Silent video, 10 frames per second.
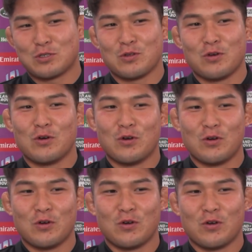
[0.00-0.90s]
うそ
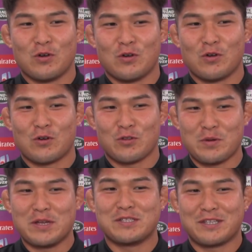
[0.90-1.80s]
の言
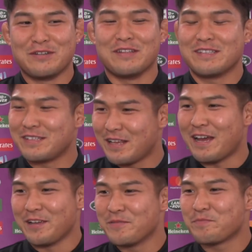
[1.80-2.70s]
葉に尽きるです、は
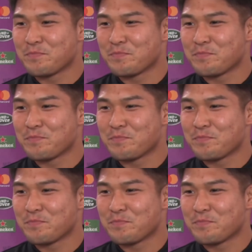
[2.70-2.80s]
い、